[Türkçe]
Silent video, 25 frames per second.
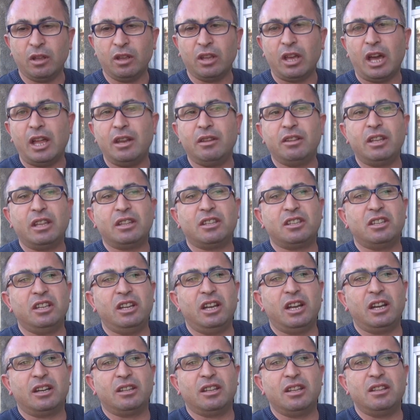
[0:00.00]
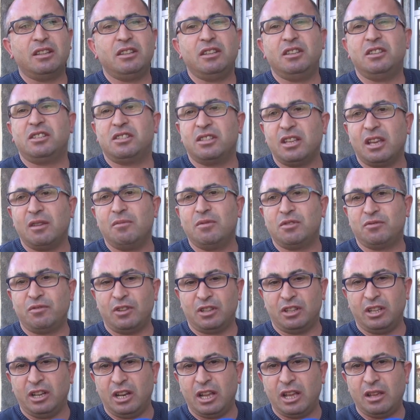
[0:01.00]
yani yetkililerden isteğimiz
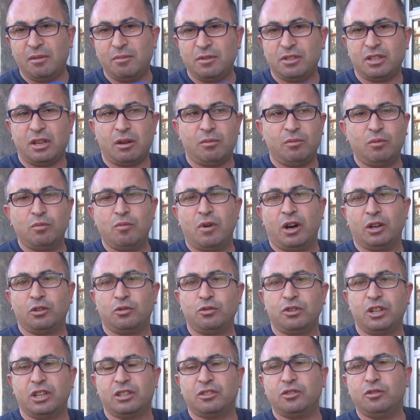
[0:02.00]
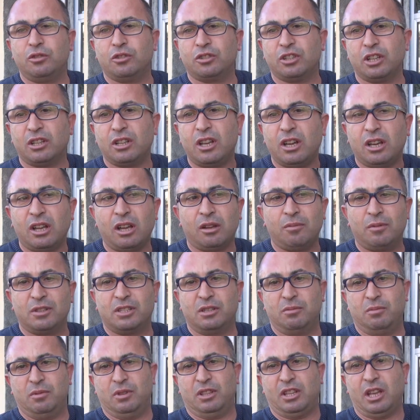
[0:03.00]
ve dileğimiz yani bu mağduriyetin ortadan
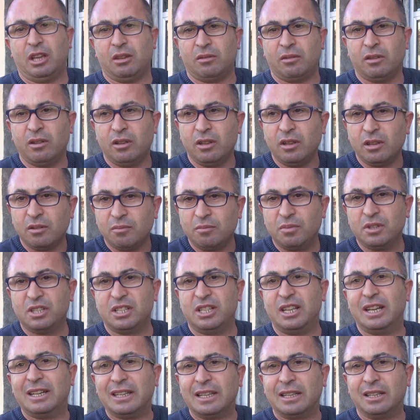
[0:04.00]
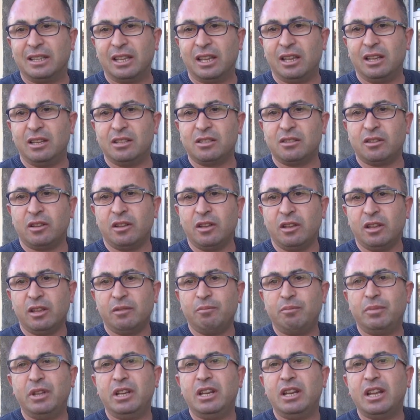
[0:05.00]
kalkması. Bir tek Bizler de değiliz.
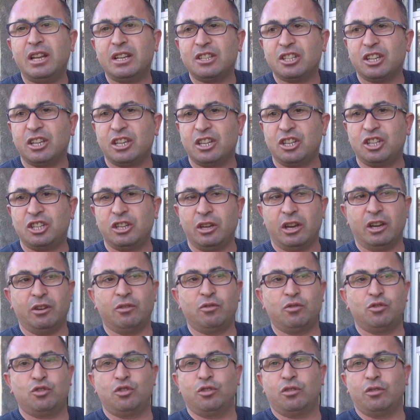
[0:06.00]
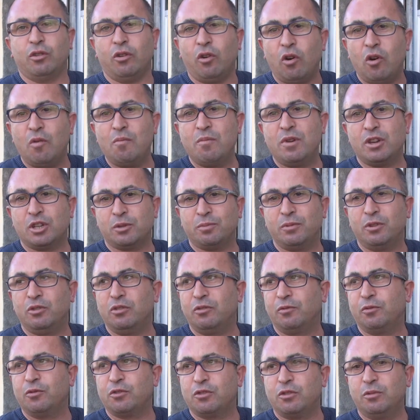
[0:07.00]
Binlerce kişi ya küçük 15
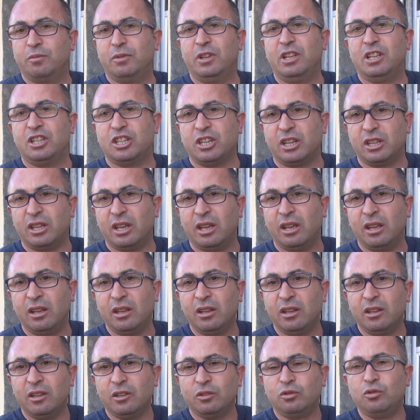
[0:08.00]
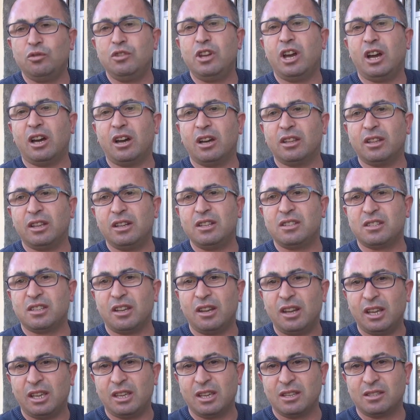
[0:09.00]
bin nüfuslu bir ilçede dünya kadar
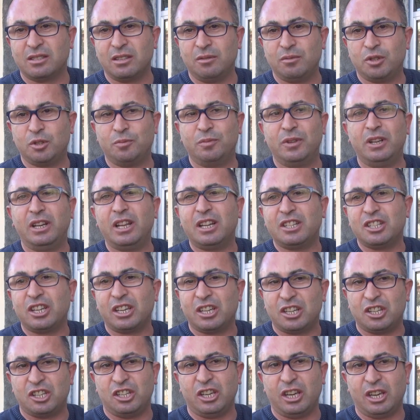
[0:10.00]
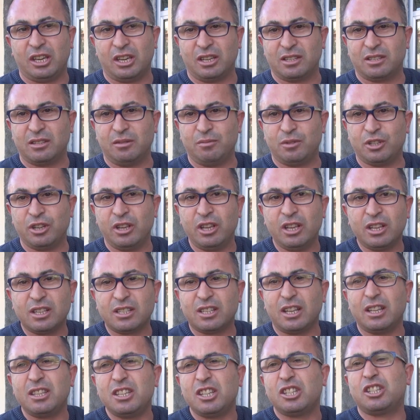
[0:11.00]
insana kesilmiş. Binlerce kişiye kesilmiş.
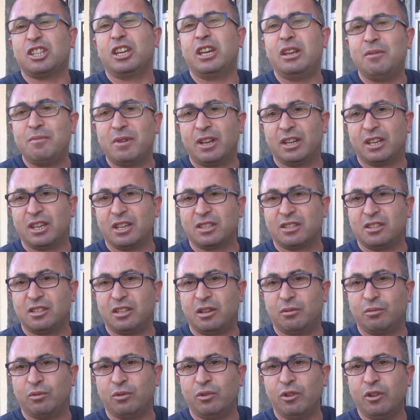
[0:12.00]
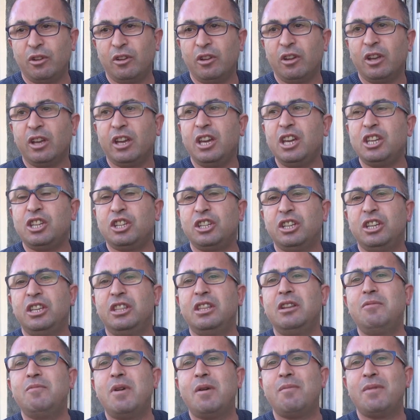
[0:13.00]
Sadece şehir merkezinde bu. Hiç
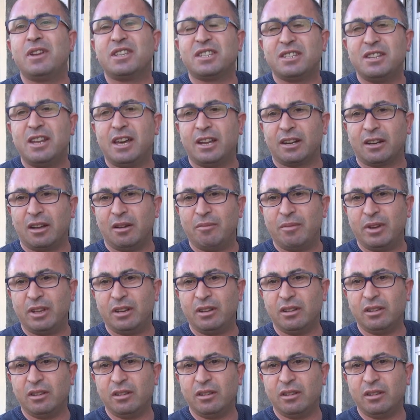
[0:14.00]
gidilmemesine rağmen